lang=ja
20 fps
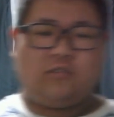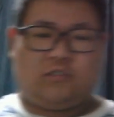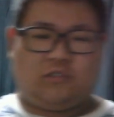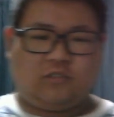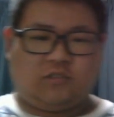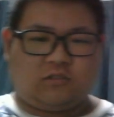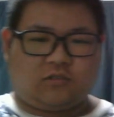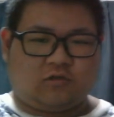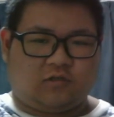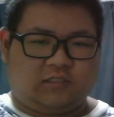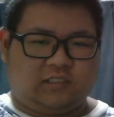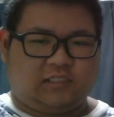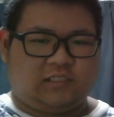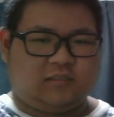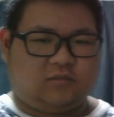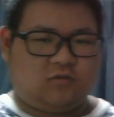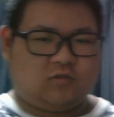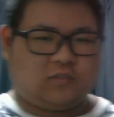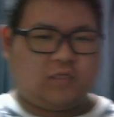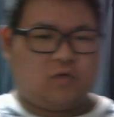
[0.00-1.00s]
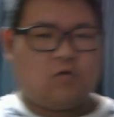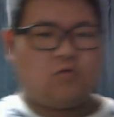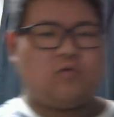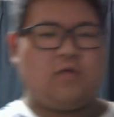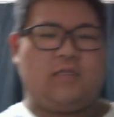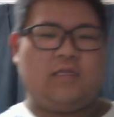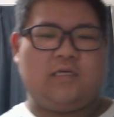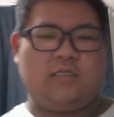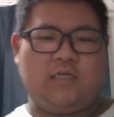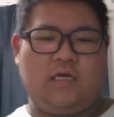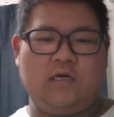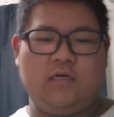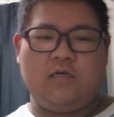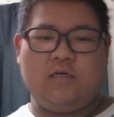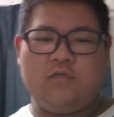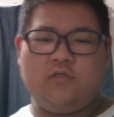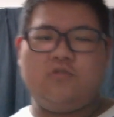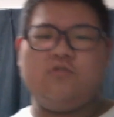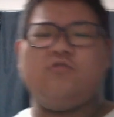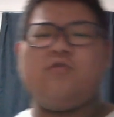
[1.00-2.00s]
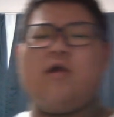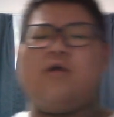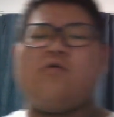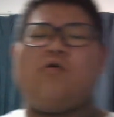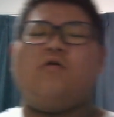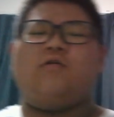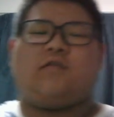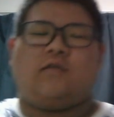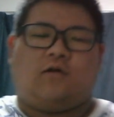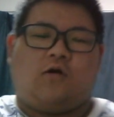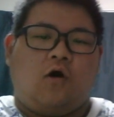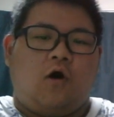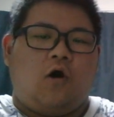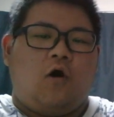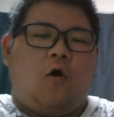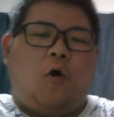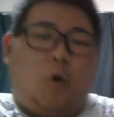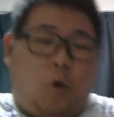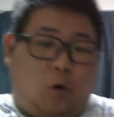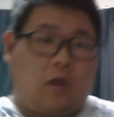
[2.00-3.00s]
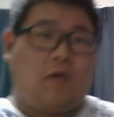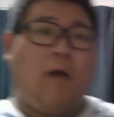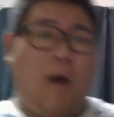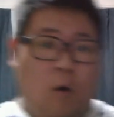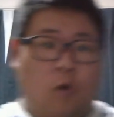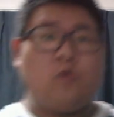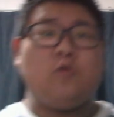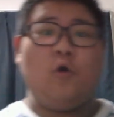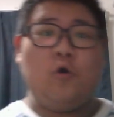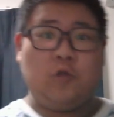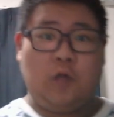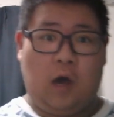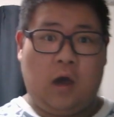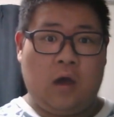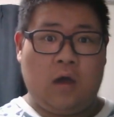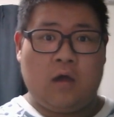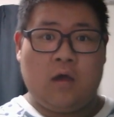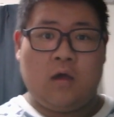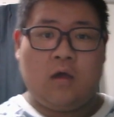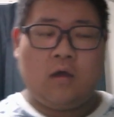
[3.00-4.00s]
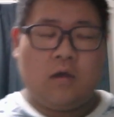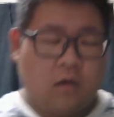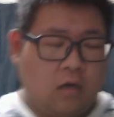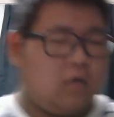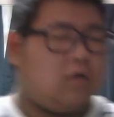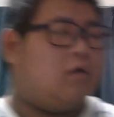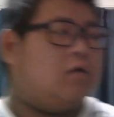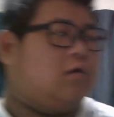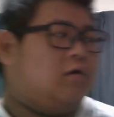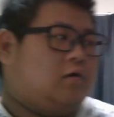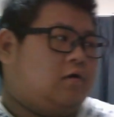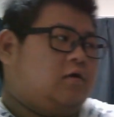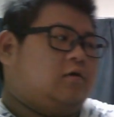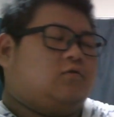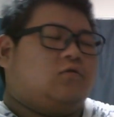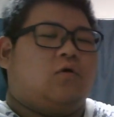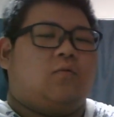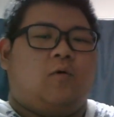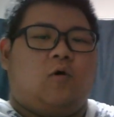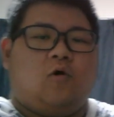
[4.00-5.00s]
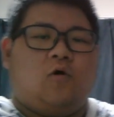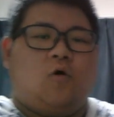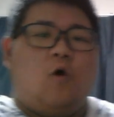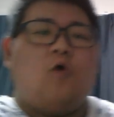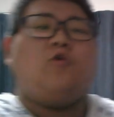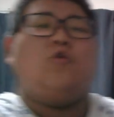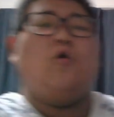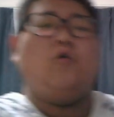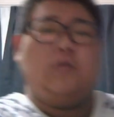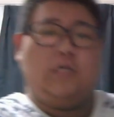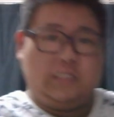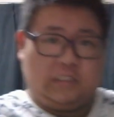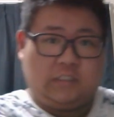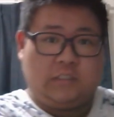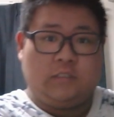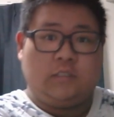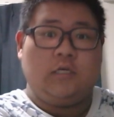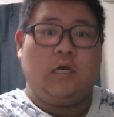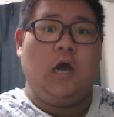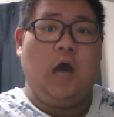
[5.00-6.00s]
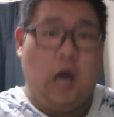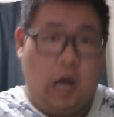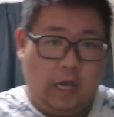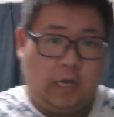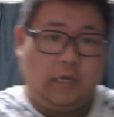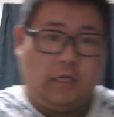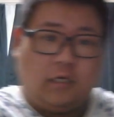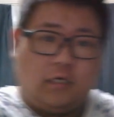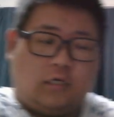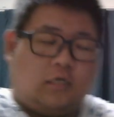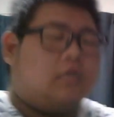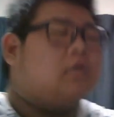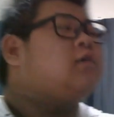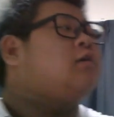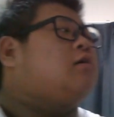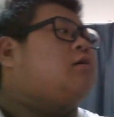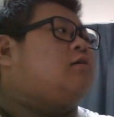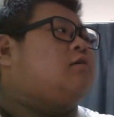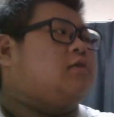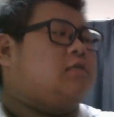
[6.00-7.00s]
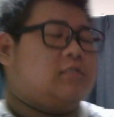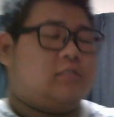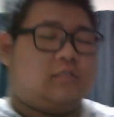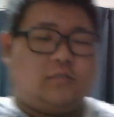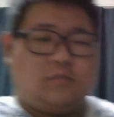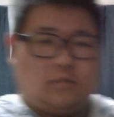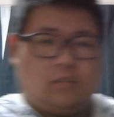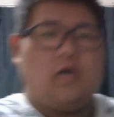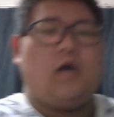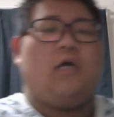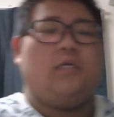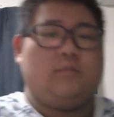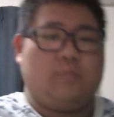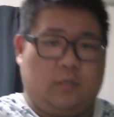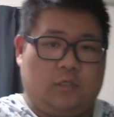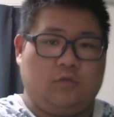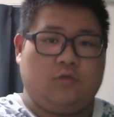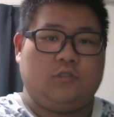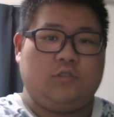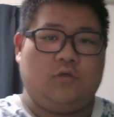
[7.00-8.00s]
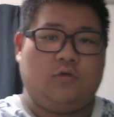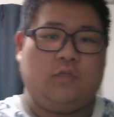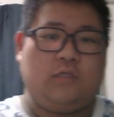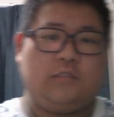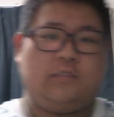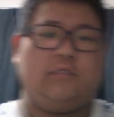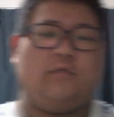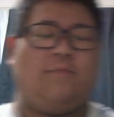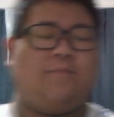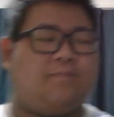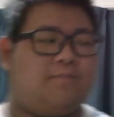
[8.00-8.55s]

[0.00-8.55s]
ずーっとじーっとしてる炎はないじゃん。揺れ動いてる。俺は炎だああ、どうも、炎です。はい。はじま京志郎です。